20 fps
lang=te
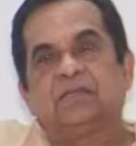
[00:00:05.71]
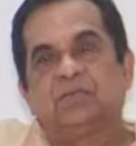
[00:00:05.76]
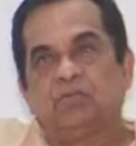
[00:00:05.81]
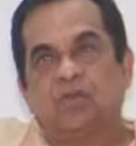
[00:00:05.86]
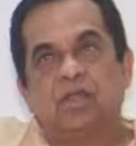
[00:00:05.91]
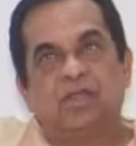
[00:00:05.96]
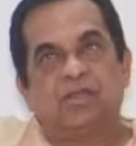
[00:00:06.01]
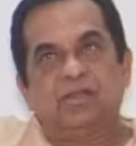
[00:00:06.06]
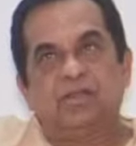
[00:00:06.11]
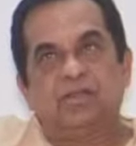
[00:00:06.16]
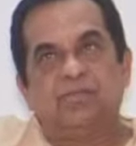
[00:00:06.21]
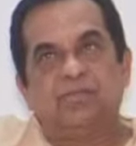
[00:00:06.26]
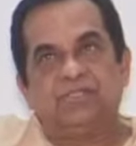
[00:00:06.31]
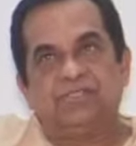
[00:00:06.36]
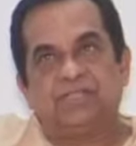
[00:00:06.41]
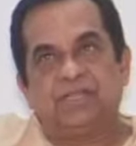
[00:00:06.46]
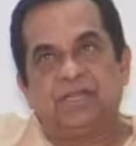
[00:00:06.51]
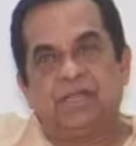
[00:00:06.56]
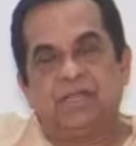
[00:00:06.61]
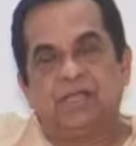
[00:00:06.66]
వారు
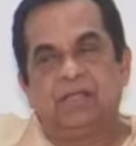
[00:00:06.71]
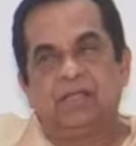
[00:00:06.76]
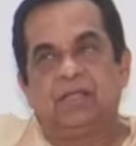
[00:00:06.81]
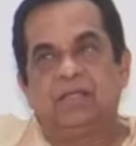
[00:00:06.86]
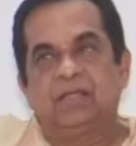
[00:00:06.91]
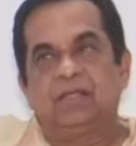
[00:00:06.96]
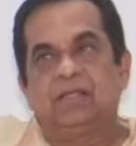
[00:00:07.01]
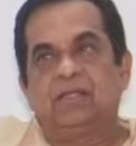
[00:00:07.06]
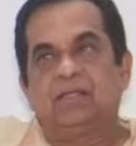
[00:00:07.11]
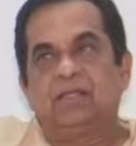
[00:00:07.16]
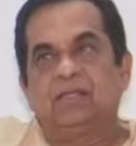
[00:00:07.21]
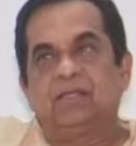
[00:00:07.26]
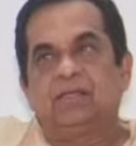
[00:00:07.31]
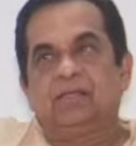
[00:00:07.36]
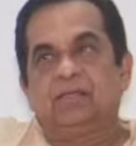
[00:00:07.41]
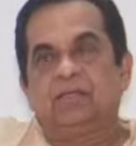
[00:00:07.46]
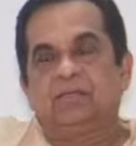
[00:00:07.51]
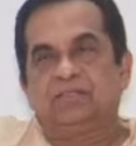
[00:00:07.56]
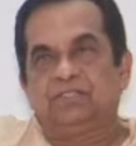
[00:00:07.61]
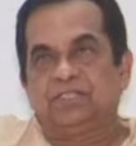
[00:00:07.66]
నిర్మించిన
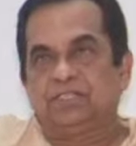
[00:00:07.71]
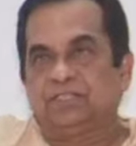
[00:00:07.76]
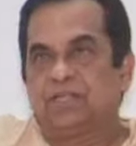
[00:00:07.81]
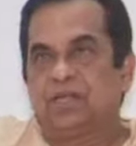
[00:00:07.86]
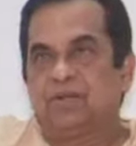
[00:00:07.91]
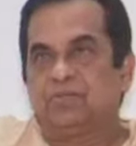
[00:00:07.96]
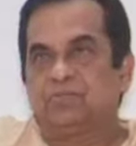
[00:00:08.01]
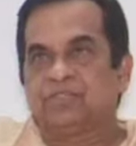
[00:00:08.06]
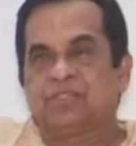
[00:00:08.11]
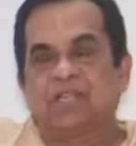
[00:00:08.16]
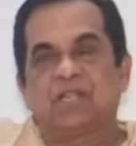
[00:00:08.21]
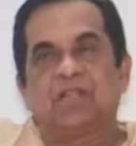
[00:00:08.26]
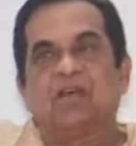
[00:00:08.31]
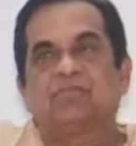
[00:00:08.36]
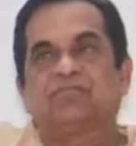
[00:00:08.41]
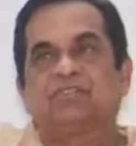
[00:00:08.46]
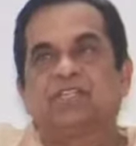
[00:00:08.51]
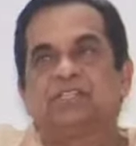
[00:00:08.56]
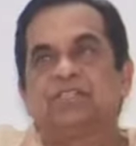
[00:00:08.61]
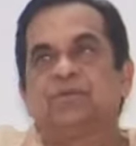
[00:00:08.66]
చిత్రం సన్
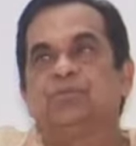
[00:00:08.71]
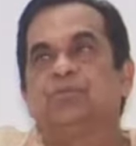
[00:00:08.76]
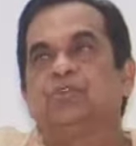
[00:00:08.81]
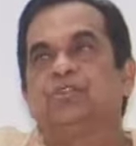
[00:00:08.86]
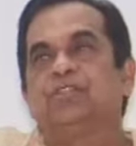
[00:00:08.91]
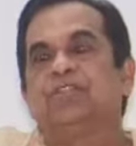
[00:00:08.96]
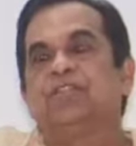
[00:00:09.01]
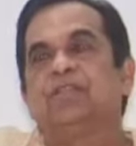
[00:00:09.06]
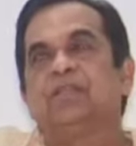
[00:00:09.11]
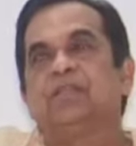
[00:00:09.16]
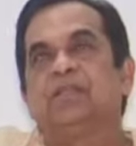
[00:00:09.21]
ఆఫ్ సత్యమూర్తి